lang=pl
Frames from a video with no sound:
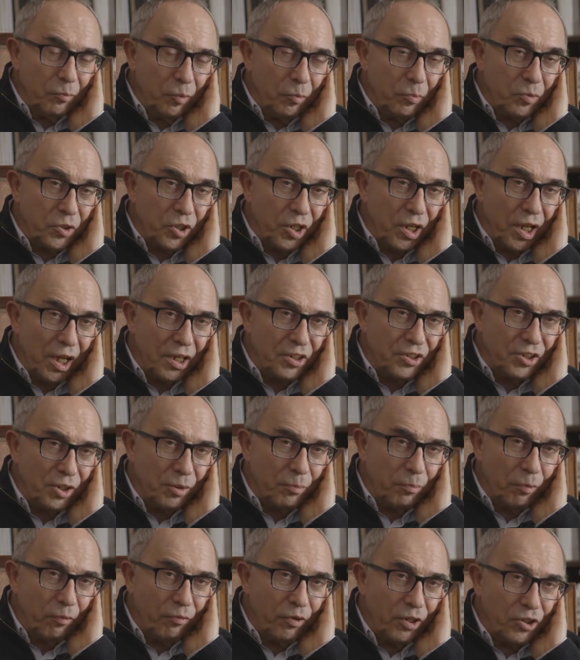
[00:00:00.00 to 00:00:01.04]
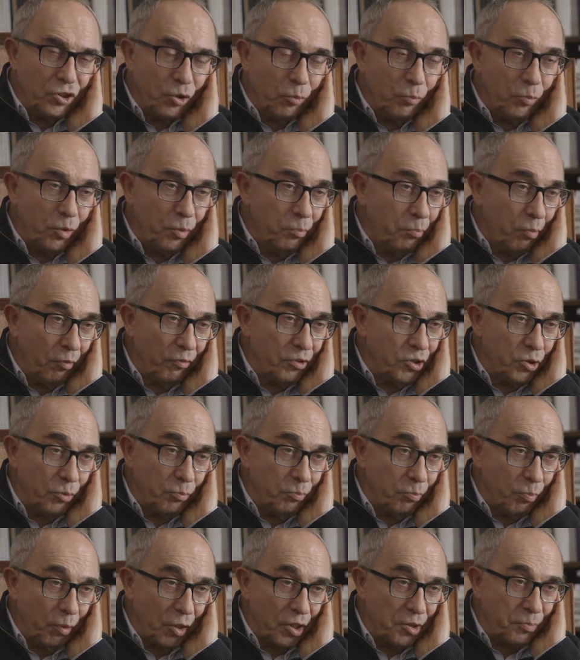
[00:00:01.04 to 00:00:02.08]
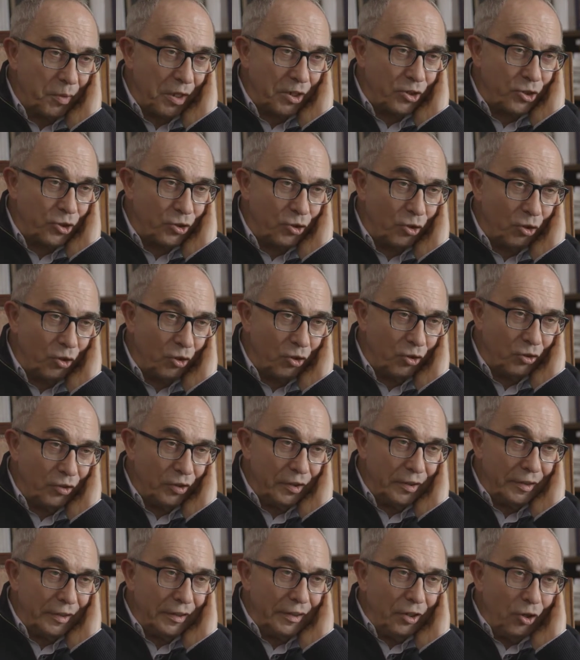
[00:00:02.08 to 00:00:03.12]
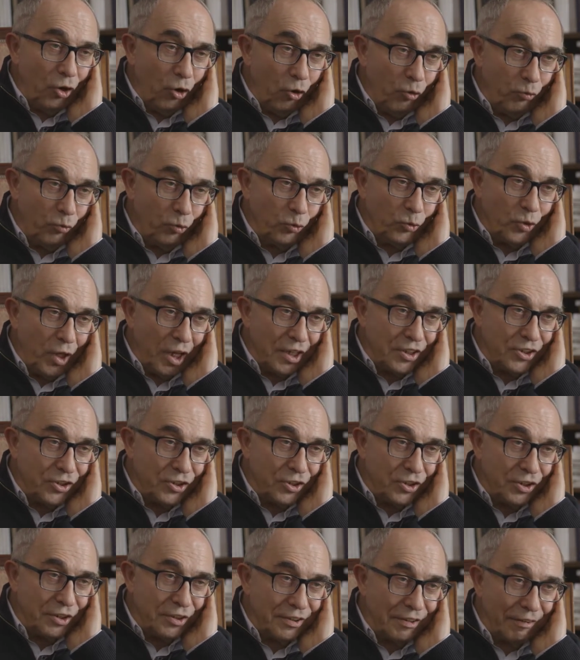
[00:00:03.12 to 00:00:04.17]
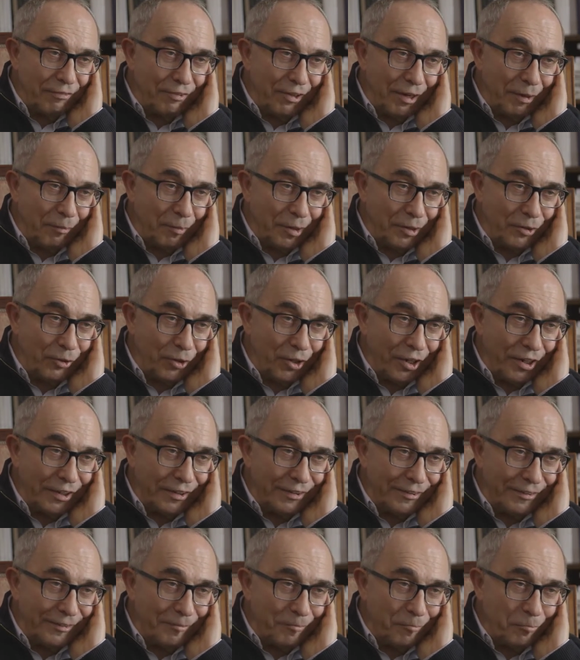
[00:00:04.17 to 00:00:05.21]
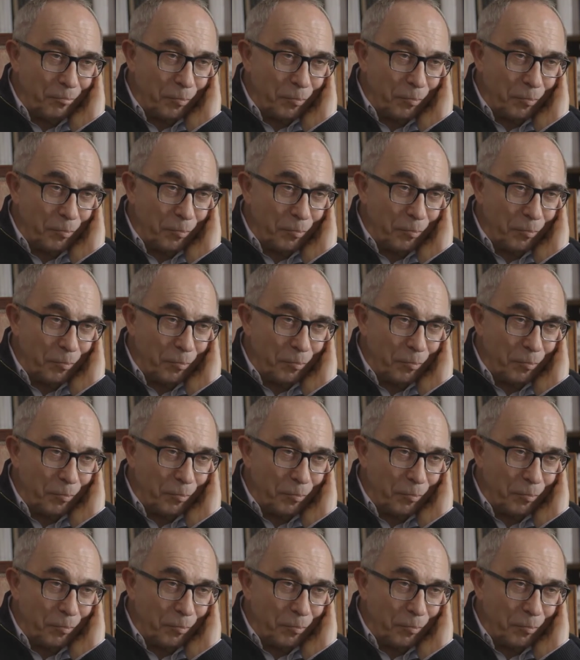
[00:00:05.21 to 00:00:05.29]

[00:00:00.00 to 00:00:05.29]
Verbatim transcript: przyjaciel powiedział mi, powiedział mi po raz pierwszy o, o fundacji Stefana Batorego